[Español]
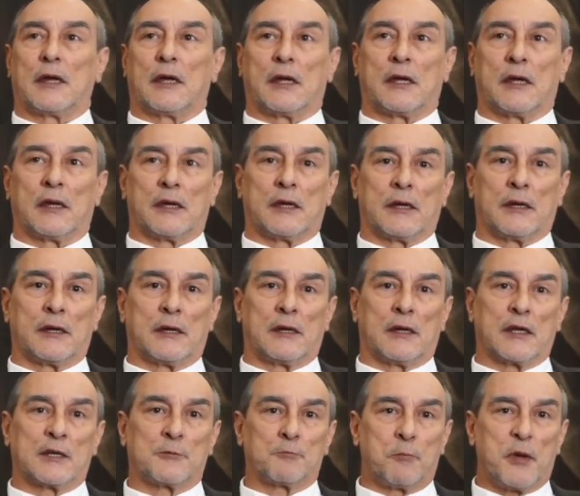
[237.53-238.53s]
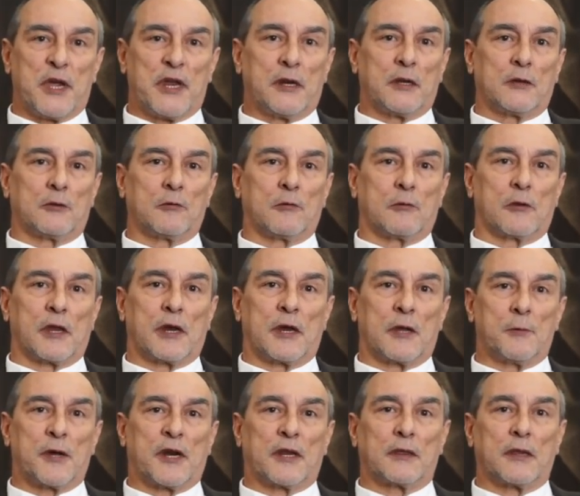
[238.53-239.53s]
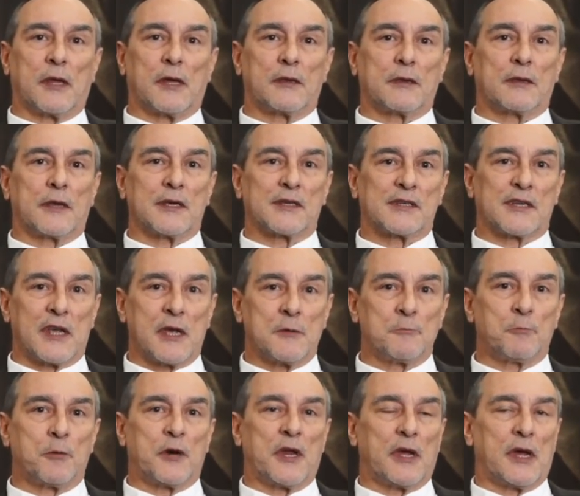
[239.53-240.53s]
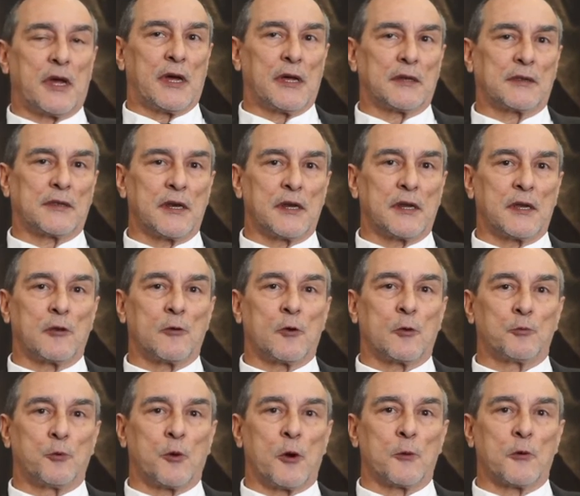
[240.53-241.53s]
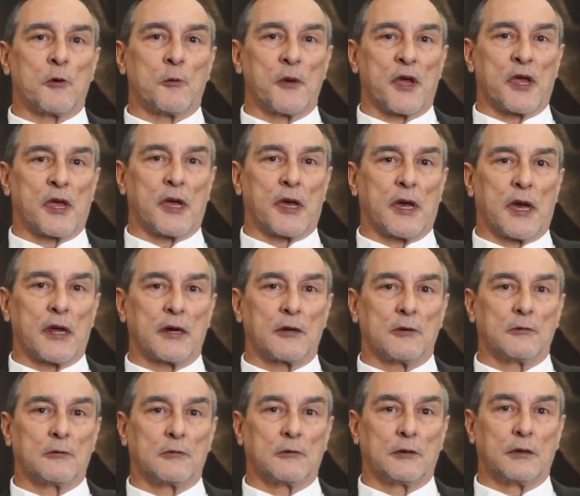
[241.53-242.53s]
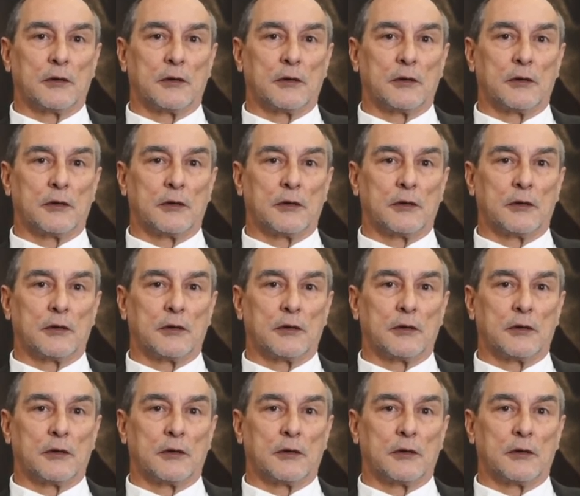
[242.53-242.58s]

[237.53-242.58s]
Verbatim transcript: el espíritu de libertad que siempre tenido el pueblo mexicano.